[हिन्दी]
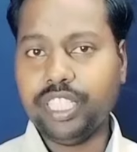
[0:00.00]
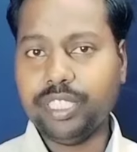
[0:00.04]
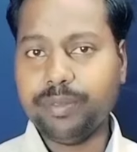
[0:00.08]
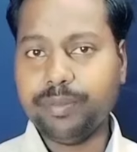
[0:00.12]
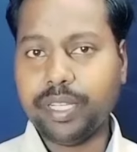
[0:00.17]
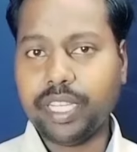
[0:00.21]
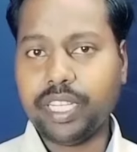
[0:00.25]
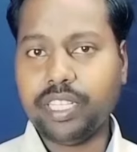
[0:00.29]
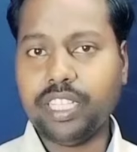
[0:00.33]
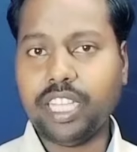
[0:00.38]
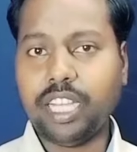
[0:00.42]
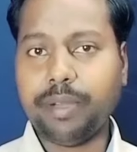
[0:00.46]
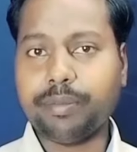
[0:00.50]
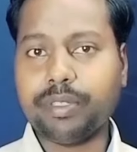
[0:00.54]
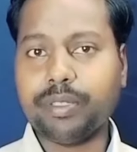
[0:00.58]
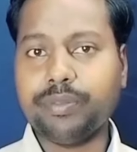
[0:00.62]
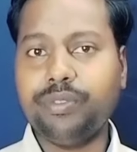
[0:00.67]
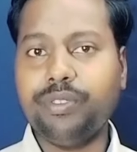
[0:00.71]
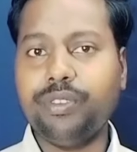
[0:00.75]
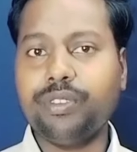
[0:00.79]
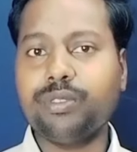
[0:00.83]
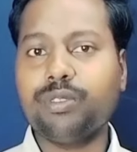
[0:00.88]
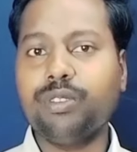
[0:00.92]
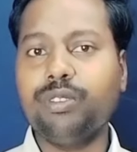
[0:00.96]
एक बार ही आपके
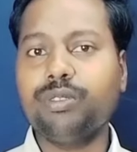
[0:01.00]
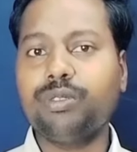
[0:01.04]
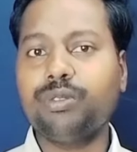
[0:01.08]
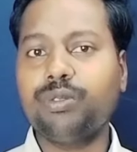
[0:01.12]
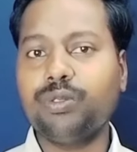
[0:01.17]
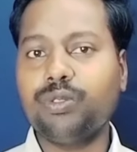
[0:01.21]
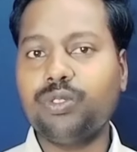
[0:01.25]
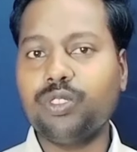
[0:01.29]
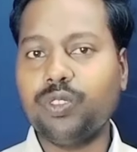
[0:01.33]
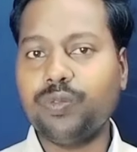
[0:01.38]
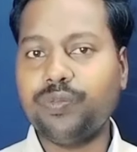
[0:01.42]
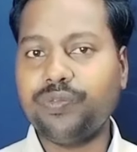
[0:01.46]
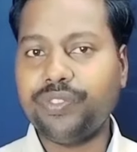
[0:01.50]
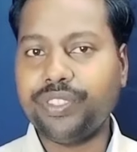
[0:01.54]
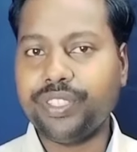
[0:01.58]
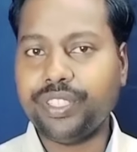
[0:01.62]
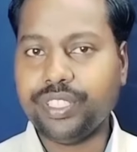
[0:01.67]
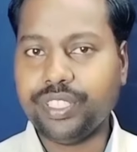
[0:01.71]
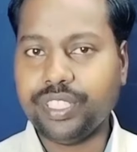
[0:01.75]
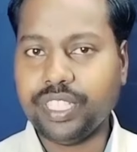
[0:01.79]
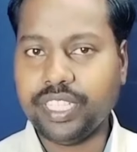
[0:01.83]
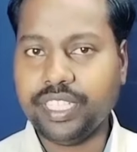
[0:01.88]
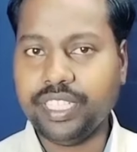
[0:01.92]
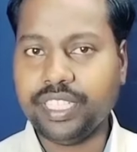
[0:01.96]
फ़ोन को स्विच ऑफ
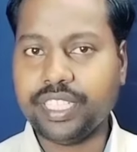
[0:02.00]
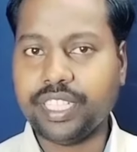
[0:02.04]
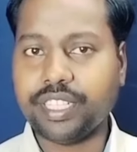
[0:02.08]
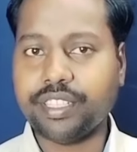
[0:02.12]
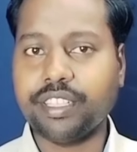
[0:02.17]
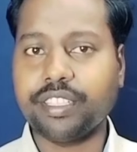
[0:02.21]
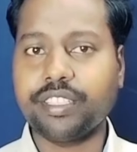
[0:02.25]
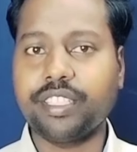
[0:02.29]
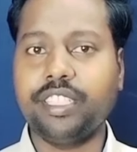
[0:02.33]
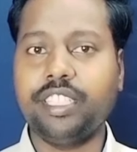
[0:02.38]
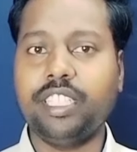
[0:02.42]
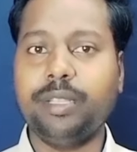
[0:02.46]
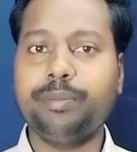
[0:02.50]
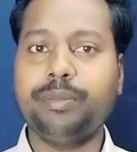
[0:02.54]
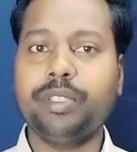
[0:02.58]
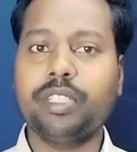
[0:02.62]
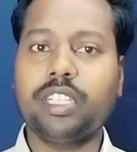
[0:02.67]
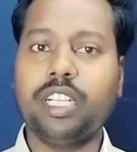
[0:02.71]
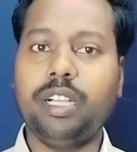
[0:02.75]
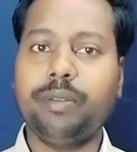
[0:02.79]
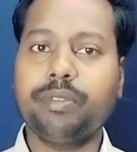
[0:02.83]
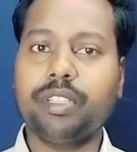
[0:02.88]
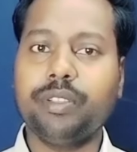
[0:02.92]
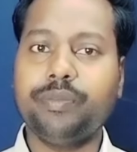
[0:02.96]
नहीं कर सकता जब तक
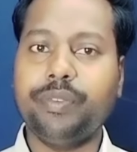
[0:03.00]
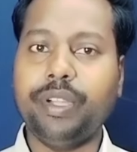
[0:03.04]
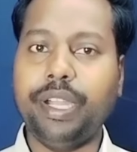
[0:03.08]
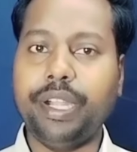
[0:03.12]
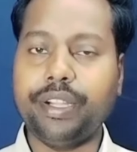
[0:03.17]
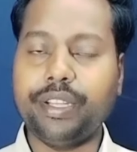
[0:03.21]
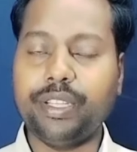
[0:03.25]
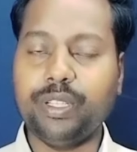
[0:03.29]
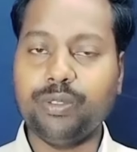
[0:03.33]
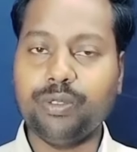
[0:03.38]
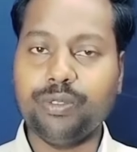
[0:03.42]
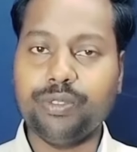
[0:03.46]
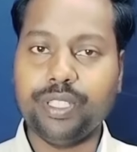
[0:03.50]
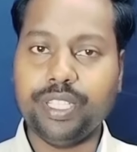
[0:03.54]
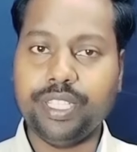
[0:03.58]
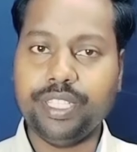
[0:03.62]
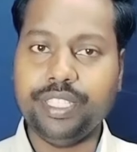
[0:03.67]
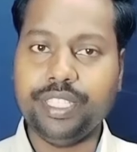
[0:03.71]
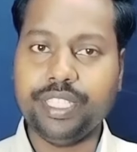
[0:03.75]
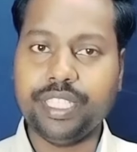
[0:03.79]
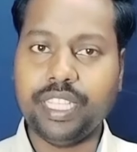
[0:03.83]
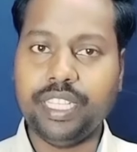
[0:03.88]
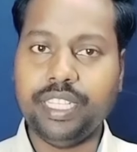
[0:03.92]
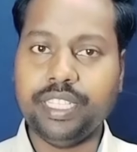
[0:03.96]
आपके बैटरी को नहीं
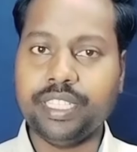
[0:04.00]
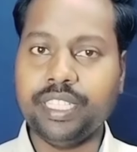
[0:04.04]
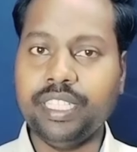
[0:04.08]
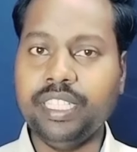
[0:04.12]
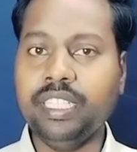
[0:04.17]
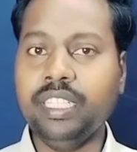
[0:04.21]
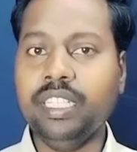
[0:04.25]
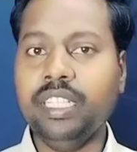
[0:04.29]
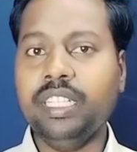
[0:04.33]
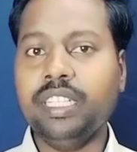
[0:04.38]
निकालेगा